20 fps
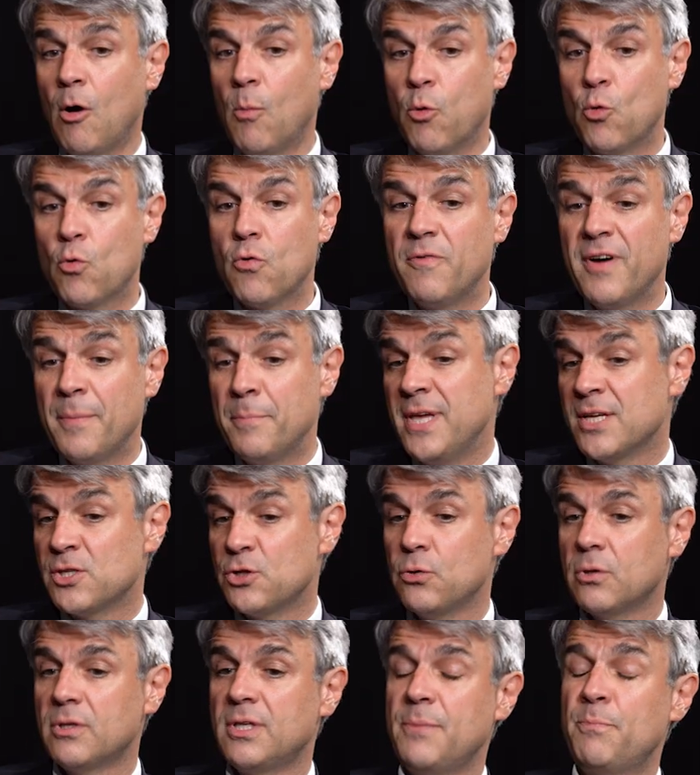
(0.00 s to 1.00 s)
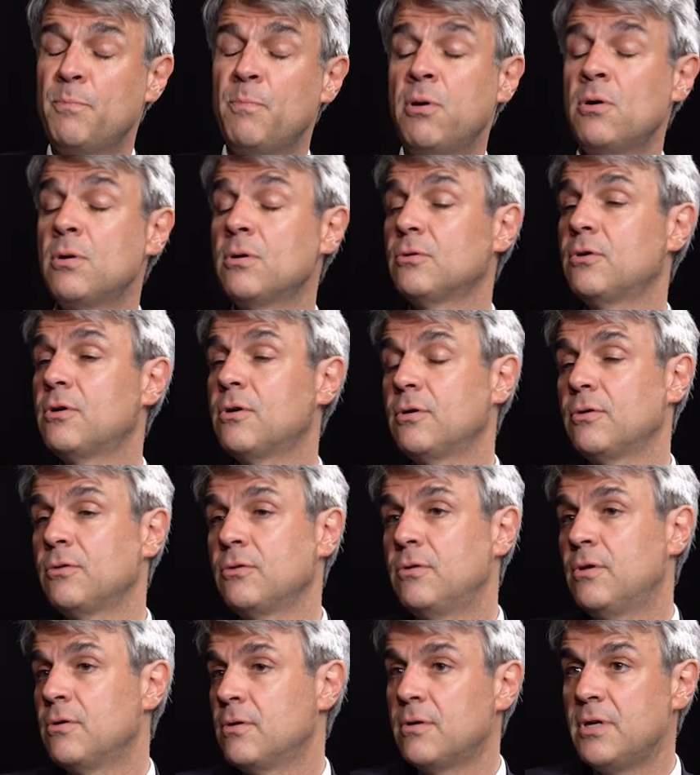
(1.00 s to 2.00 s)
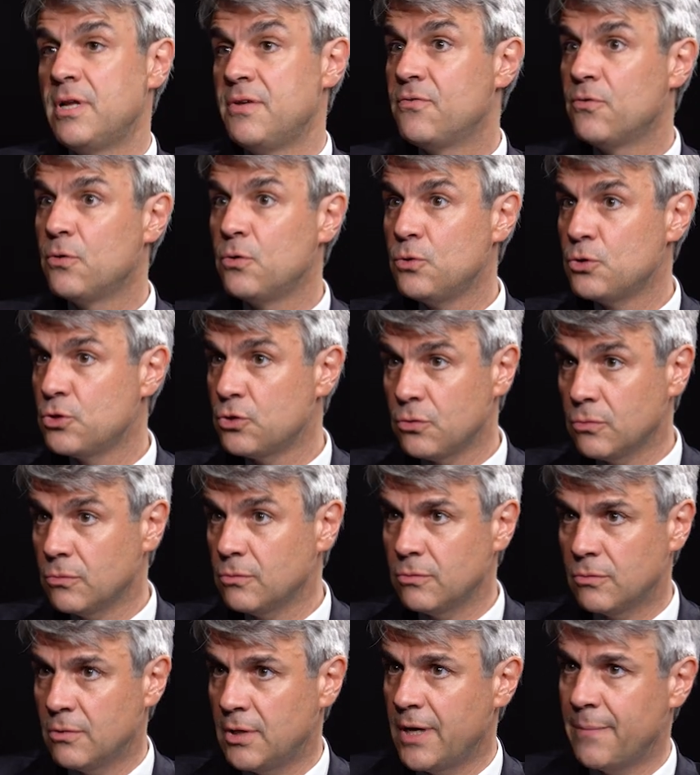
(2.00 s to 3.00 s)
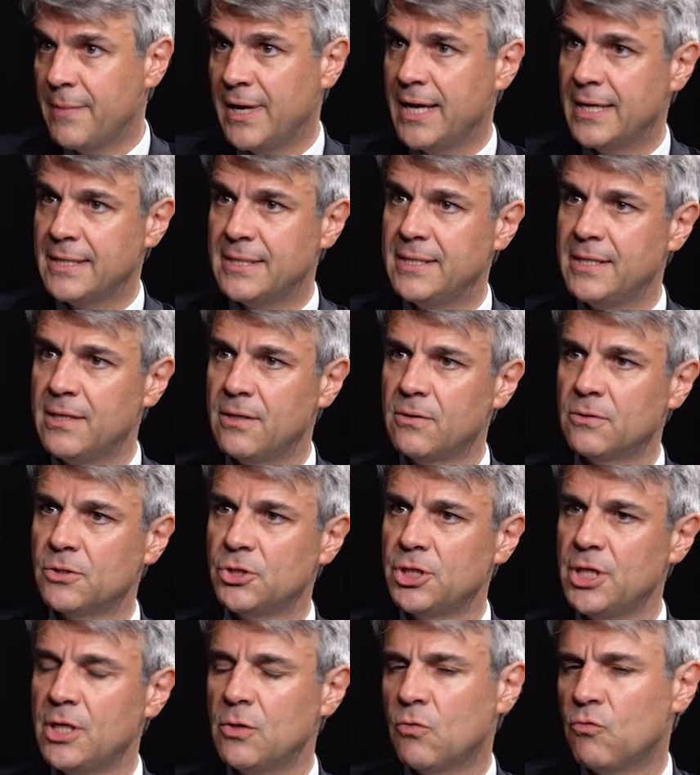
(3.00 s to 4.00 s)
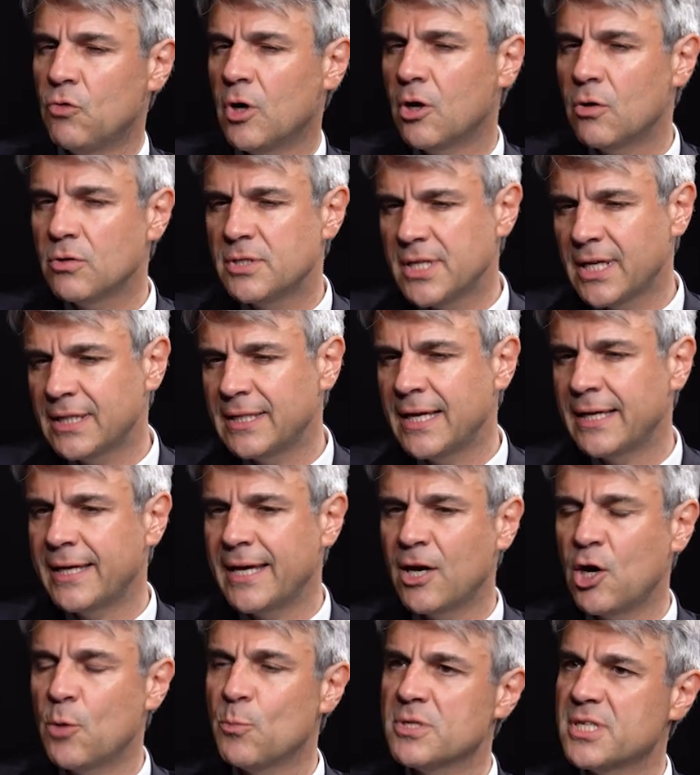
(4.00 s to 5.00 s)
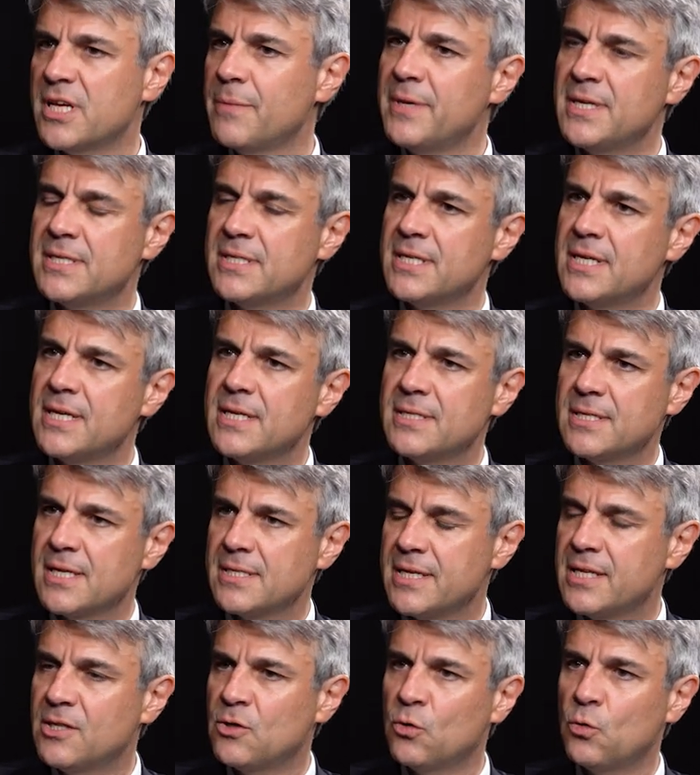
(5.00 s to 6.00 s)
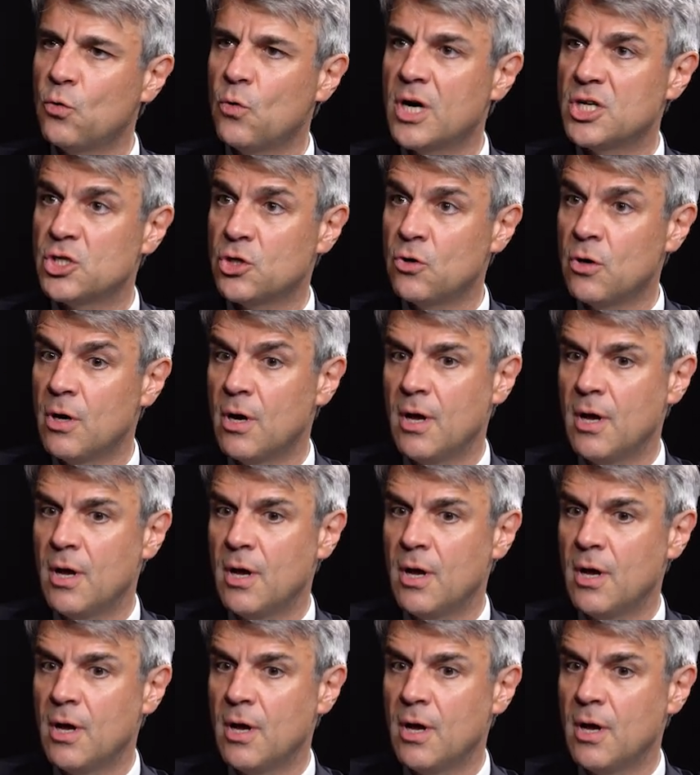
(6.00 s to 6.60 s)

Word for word: Beaucoup va bien sûr dépendre de l'évolution de la maladie en Chine. On voit que certains cas commencent à baisser, et ça c'est encourageant.